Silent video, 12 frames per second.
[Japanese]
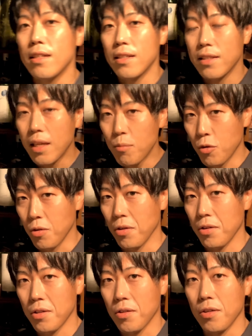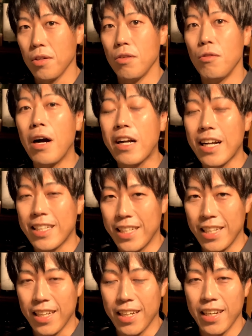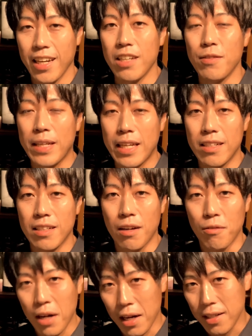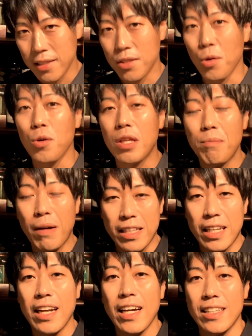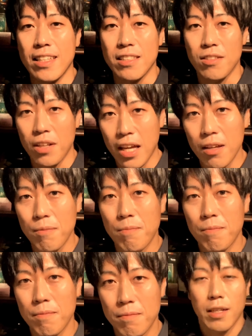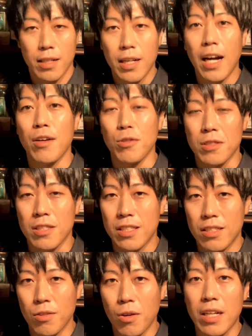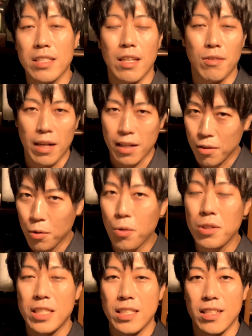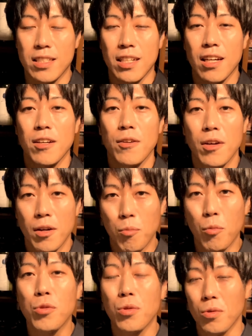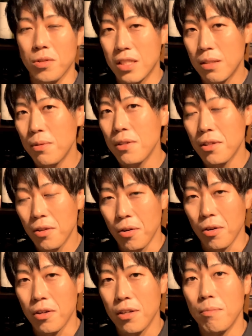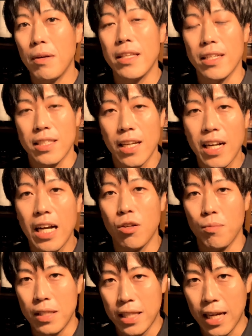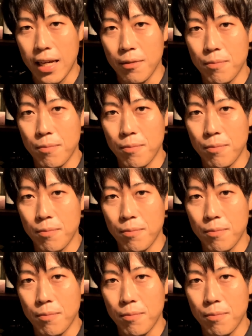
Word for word: でも若きエルベ・ケルランはそこで負けないんですよね彼を突き動かしたのが好奇心でしたもっと自分の目で世界を見たい